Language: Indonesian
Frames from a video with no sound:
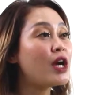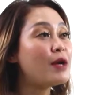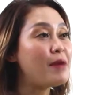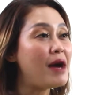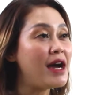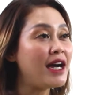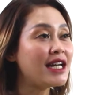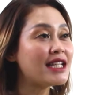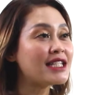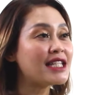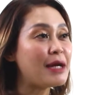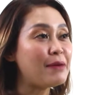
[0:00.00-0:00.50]
suka
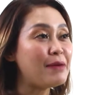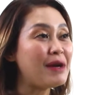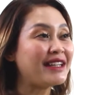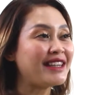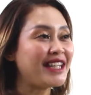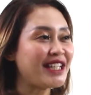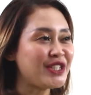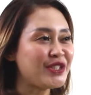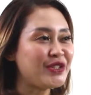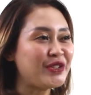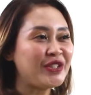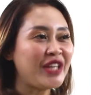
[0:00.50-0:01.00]
banget sama
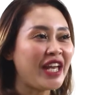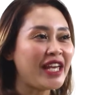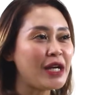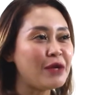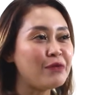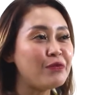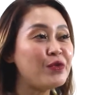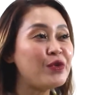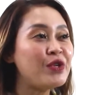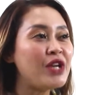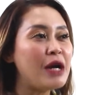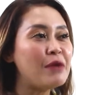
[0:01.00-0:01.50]
teksturnya yang
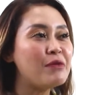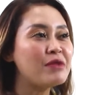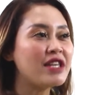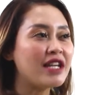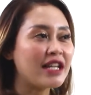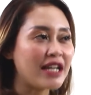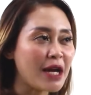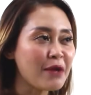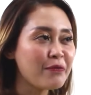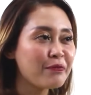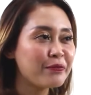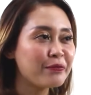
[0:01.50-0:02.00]
mudah
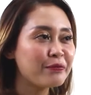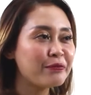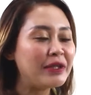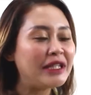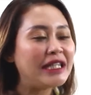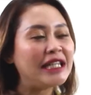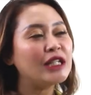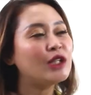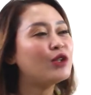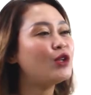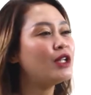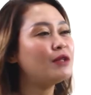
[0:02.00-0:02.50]
menyerap,
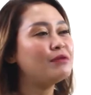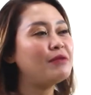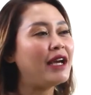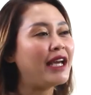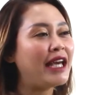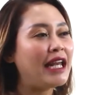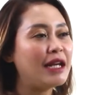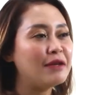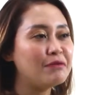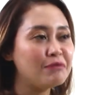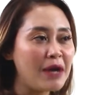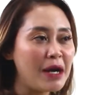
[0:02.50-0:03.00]
bikin kulit
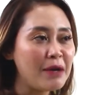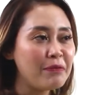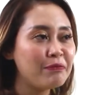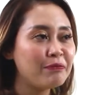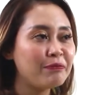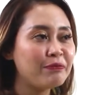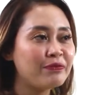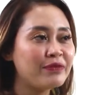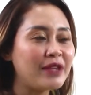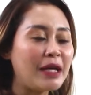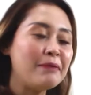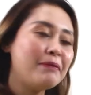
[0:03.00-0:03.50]
makin
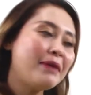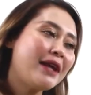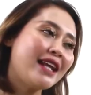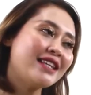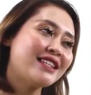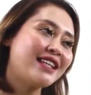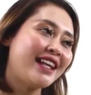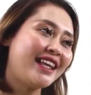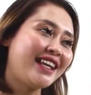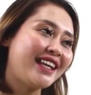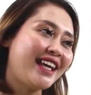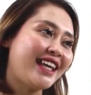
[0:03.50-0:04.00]
lembab tanpa
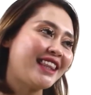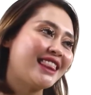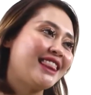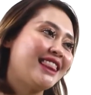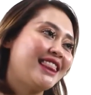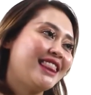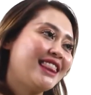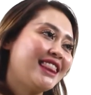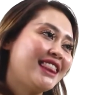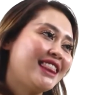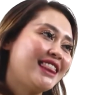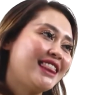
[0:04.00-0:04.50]
rasa lengket.